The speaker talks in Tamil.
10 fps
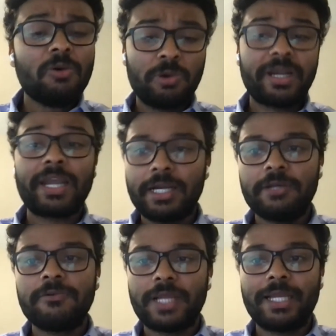ஒரு
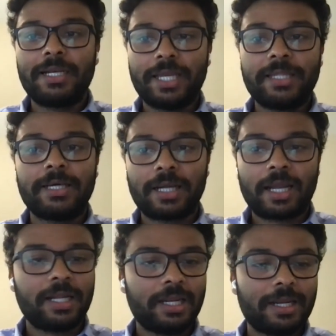நெகட்டிவ் லைட்லயே தான்
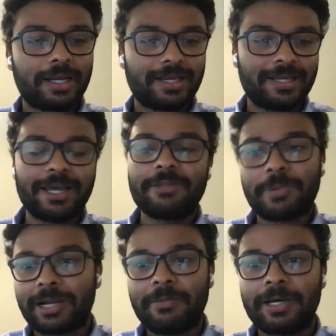காட்டியிருக்காங்க அது
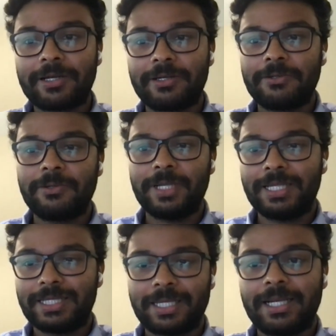படமா இருக்கட்டும் இல்ல
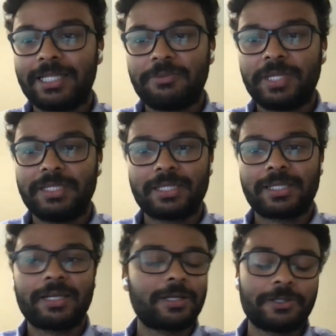ஜென்ரல்
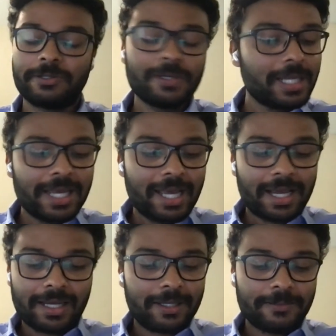எக்ஸ்பீரியன்சஸா இருக்கட்டும்
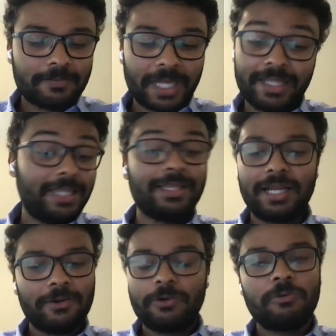அது எந்த
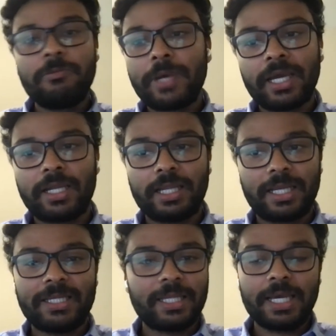அளவுக்கு உண்மைங்கிறது
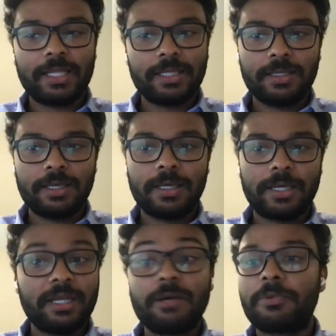எனக்கு தெரியாது
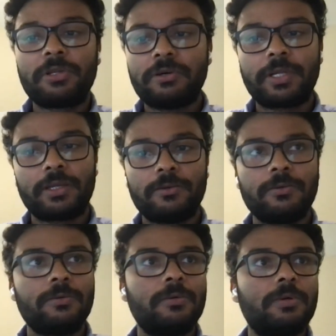என்னை பொறுத்த
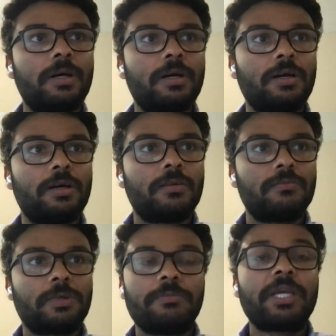வரைக்கும்
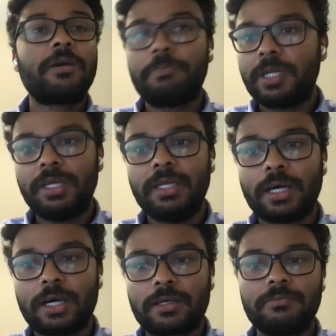மிகப்பெரிய
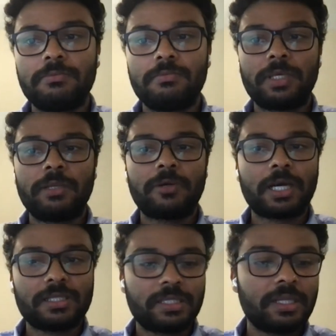தாக்கம் என்னோட
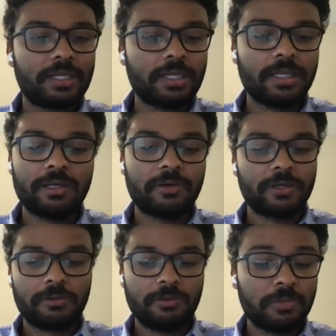ஆசிரியர்கள்
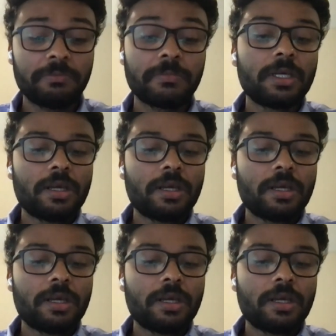என்னுடைய குடும்பம்